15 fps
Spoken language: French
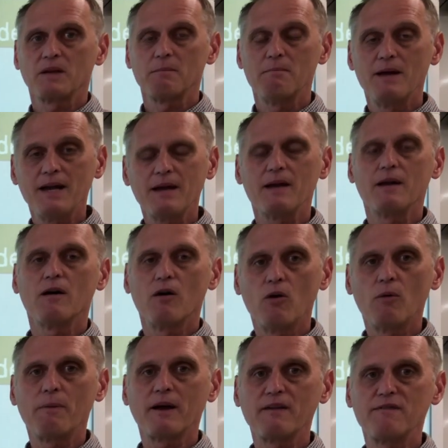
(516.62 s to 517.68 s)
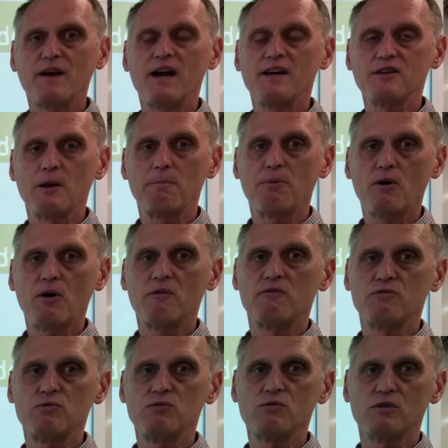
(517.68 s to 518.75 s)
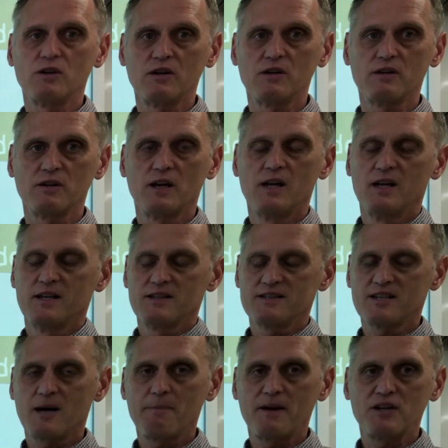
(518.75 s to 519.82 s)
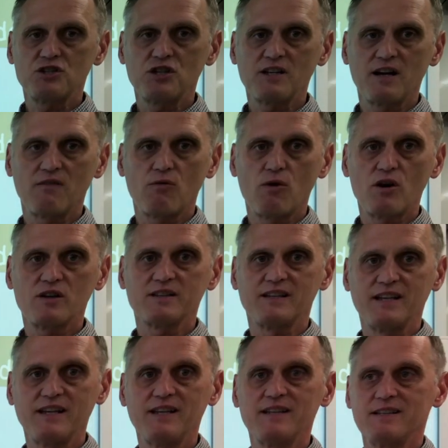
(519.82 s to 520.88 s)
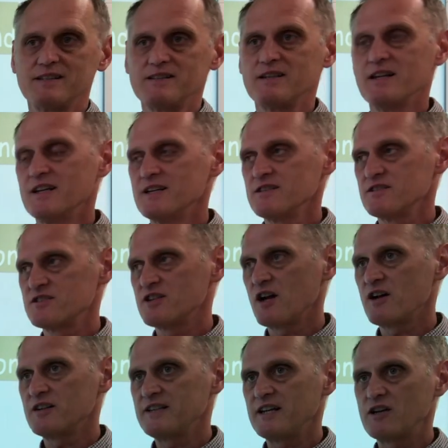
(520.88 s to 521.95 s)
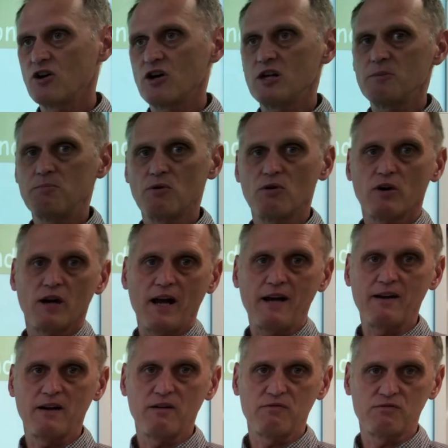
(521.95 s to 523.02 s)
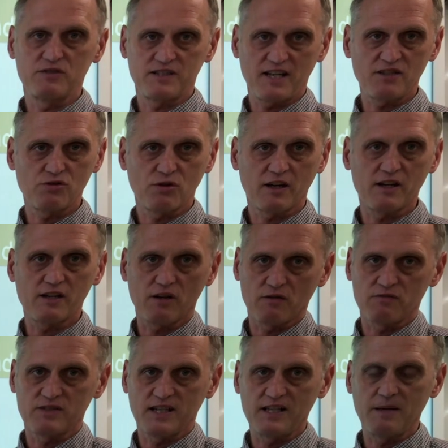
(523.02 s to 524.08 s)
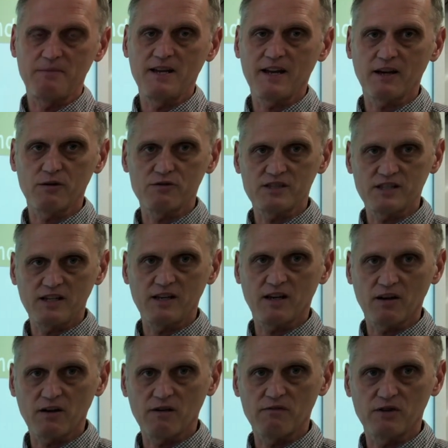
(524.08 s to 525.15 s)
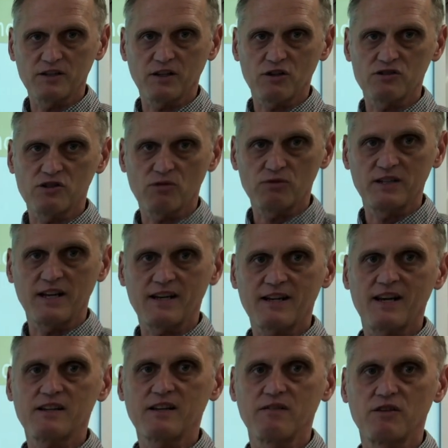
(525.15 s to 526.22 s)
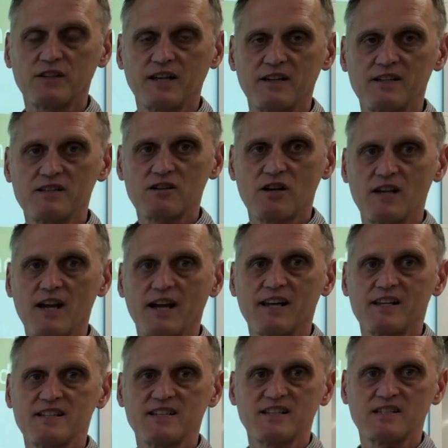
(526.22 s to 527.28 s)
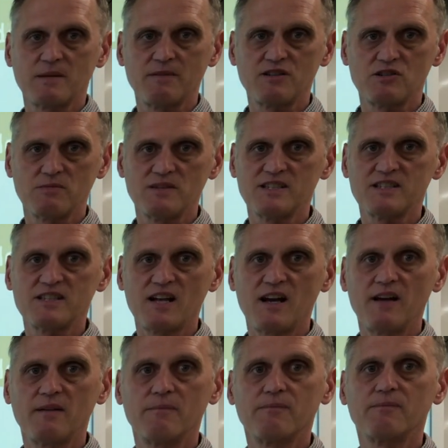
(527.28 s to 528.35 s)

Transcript: mais on préfère ne pas vous, euh, empêcher d'avoir des heures d'école pour euh, vous assurer que vous allez bien réussir euh, votre secondaire 4 et votre année scolaire et les examens du ministère.